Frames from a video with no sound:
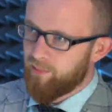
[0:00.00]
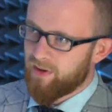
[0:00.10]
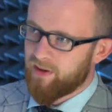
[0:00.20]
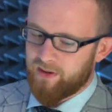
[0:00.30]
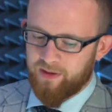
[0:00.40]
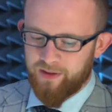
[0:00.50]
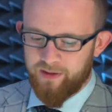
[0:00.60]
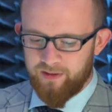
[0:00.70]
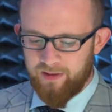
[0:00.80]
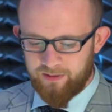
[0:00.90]
pana
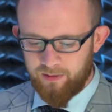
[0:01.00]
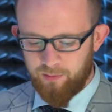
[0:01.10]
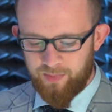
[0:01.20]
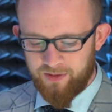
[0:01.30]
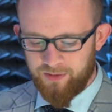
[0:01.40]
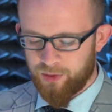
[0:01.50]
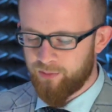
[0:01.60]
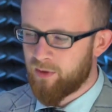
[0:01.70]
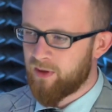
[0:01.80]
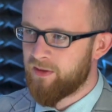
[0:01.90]
kariery, dlatego pan chce,
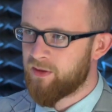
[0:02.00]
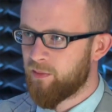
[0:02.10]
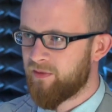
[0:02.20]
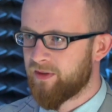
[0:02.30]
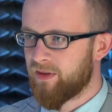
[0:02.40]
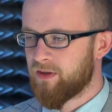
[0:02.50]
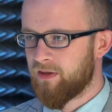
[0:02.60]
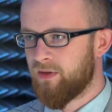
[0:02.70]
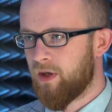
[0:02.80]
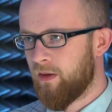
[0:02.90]
żeby Koalicja Obywatelska
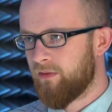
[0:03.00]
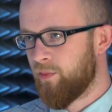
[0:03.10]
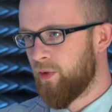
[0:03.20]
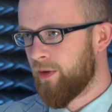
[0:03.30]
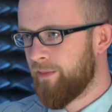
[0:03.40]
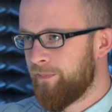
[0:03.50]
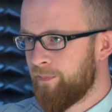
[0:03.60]
wygrała wybory?